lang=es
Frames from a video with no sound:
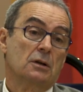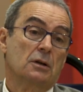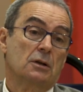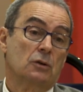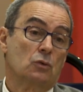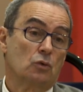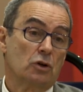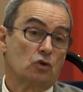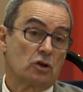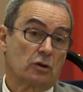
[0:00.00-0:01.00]
eh,
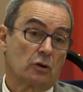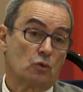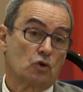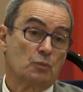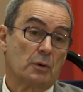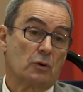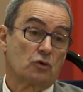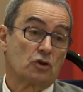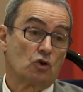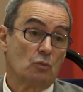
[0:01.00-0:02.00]
incluye los recursos
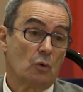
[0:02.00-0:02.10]
privados que son